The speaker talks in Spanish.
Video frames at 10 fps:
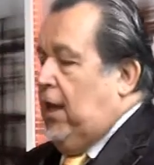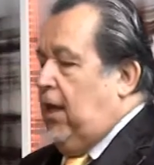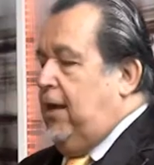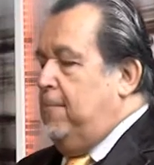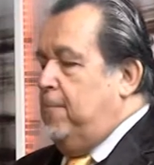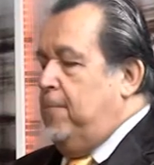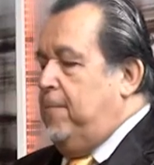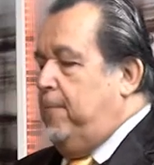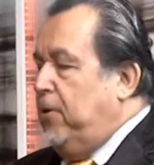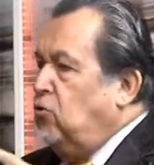Eh,
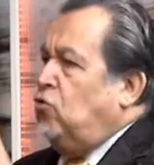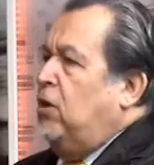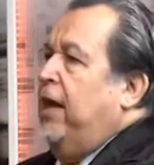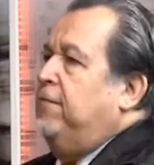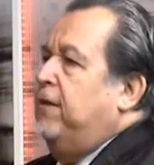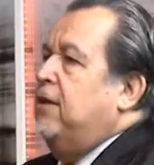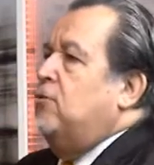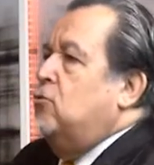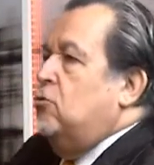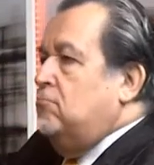pero eso les
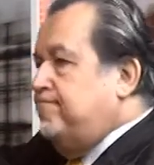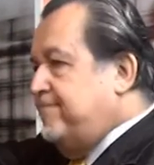afectó